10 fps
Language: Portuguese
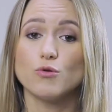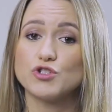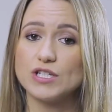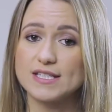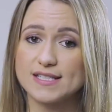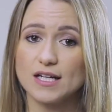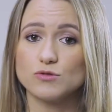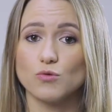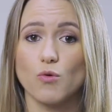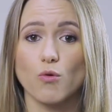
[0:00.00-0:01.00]

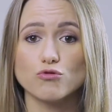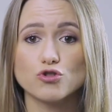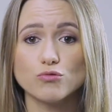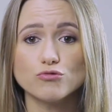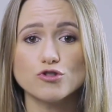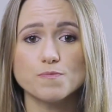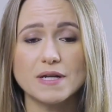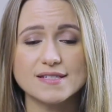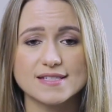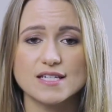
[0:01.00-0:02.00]
utilizando conjuntos
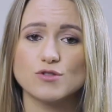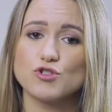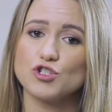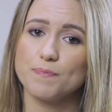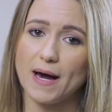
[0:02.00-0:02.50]
precisos de